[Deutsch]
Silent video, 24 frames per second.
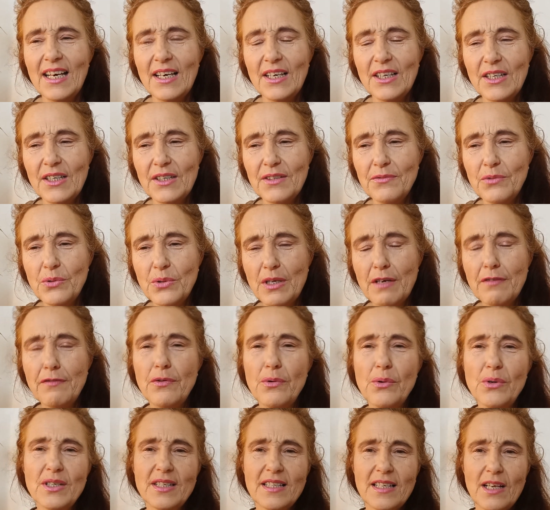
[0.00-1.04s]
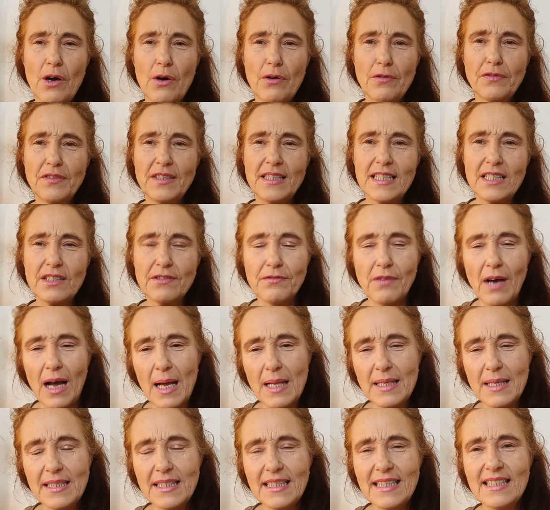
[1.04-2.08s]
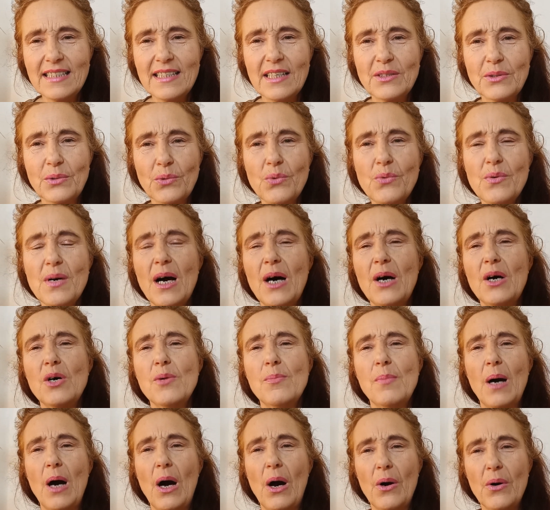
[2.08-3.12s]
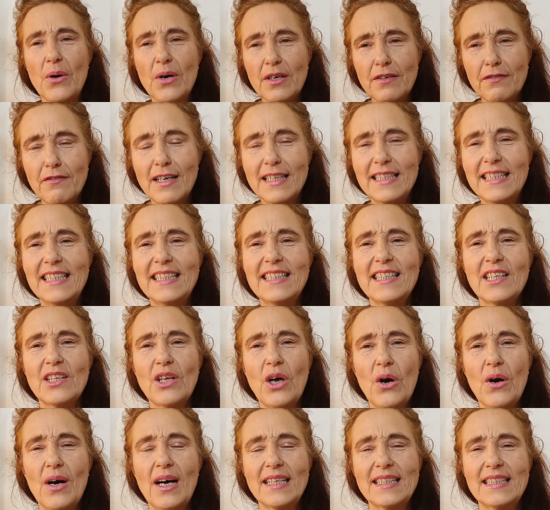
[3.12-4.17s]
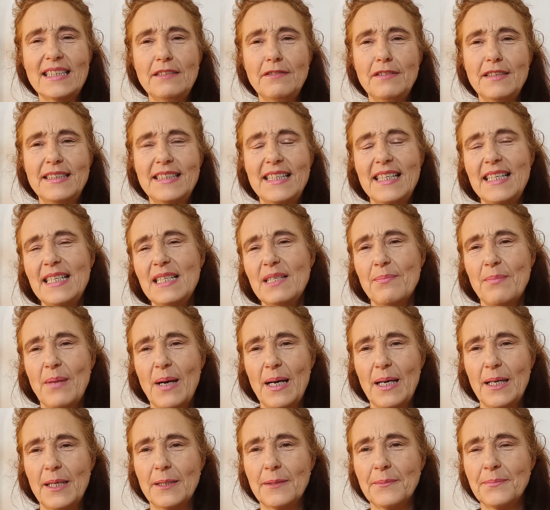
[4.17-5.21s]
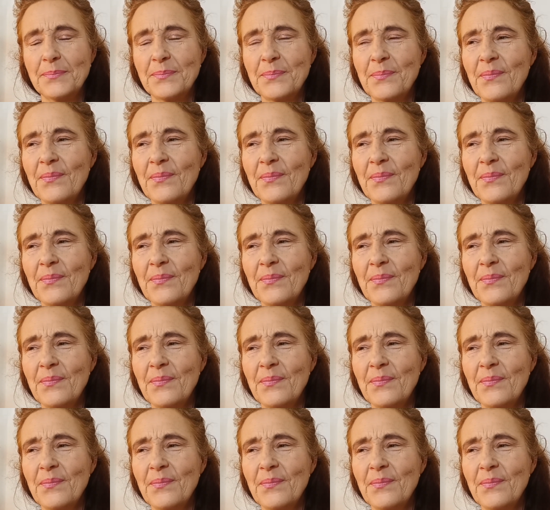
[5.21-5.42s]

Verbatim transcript: äh, wo der Fokus darauf ist, wann ich dann Ruhe auch brauche, wann ich dann auch Aktivität mache.